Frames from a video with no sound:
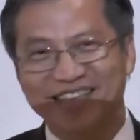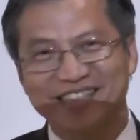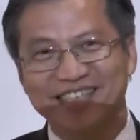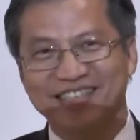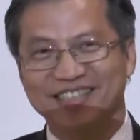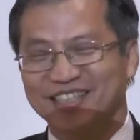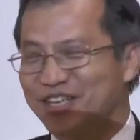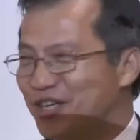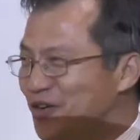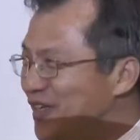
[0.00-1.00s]
李哲清
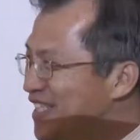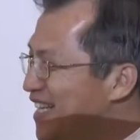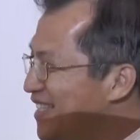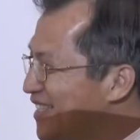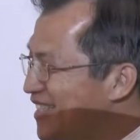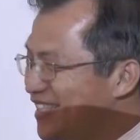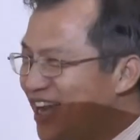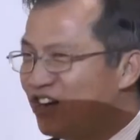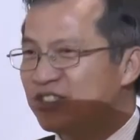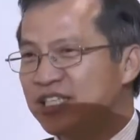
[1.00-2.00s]
说，在 TPP
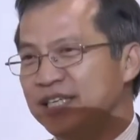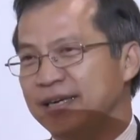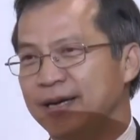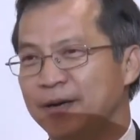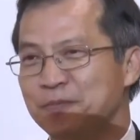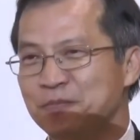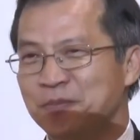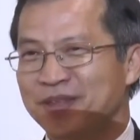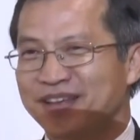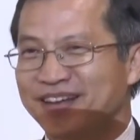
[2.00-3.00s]
贸易框架底
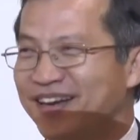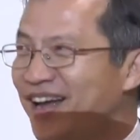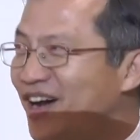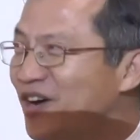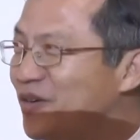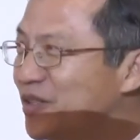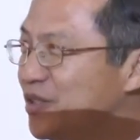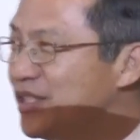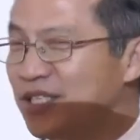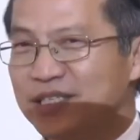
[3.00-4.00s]
下，约九成
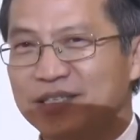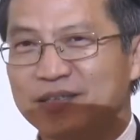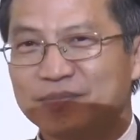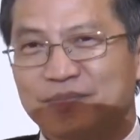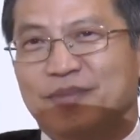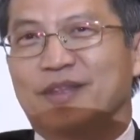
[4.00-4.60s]
关税都已